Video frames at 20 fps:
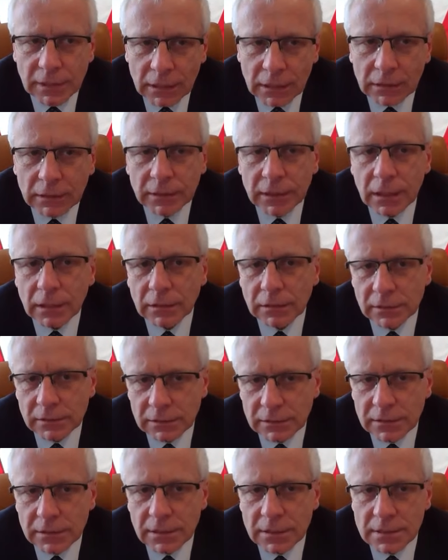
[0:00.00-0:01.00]
tak, jak
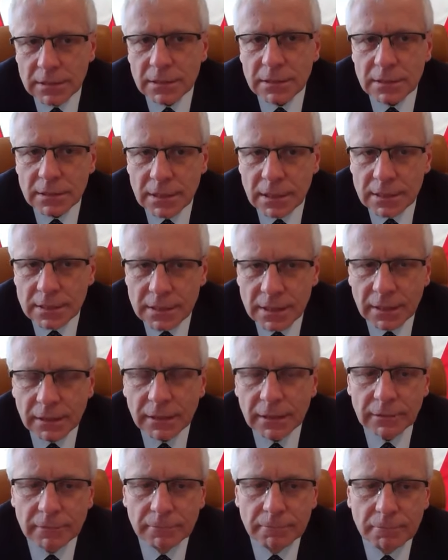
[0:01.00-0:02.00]
jest
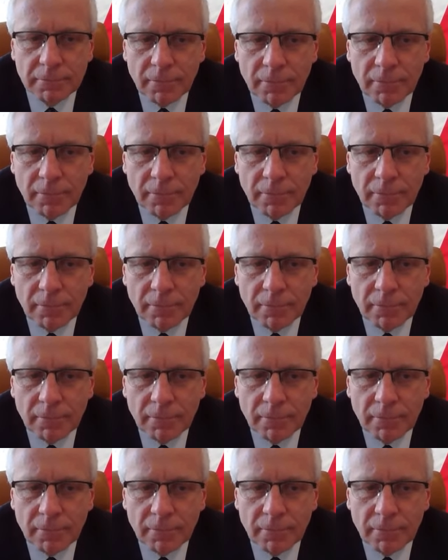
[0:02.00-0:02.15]
zlecenie.